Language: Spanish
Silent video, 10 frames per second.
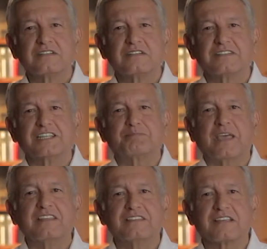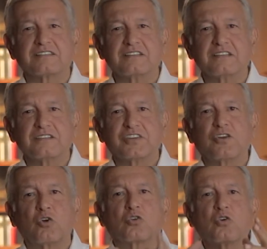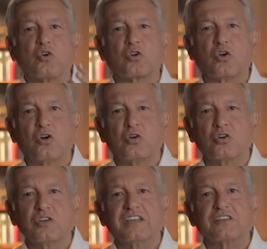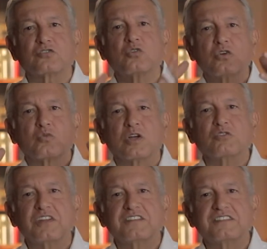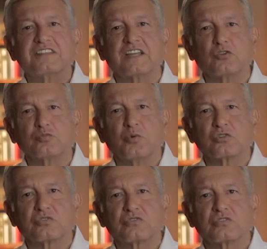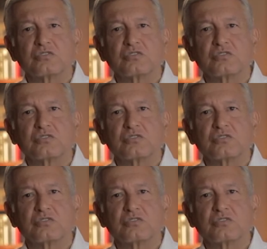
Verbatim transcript: despensas, frijol con gorgojo, y eso cuando necesitan los votos.